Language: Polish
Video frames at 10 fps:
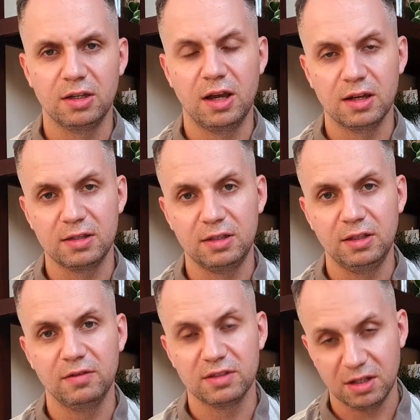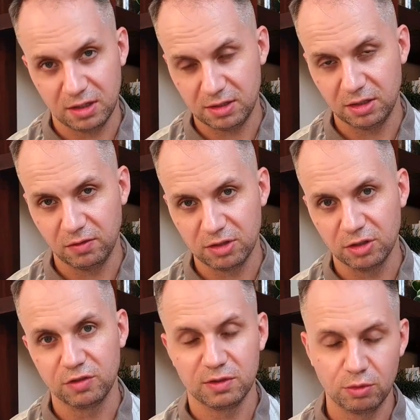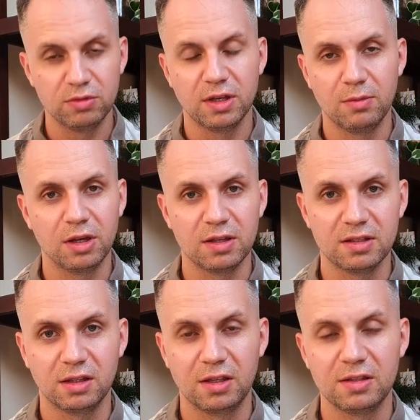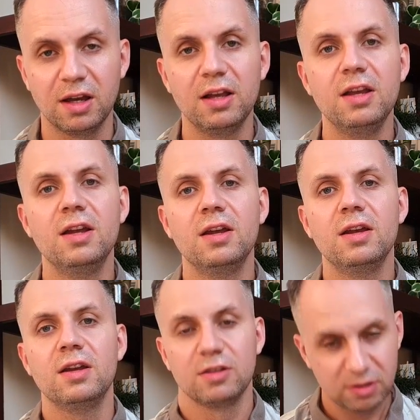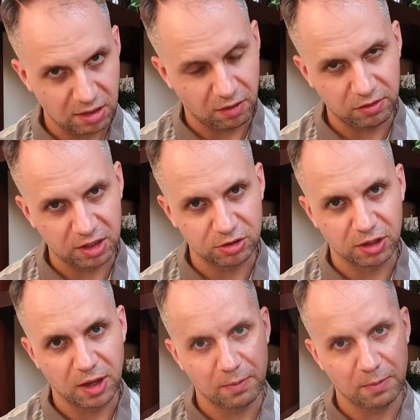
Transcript: akcji w Sandecji Nowy Sącz w spółce MKS Sandecja została wyrażona.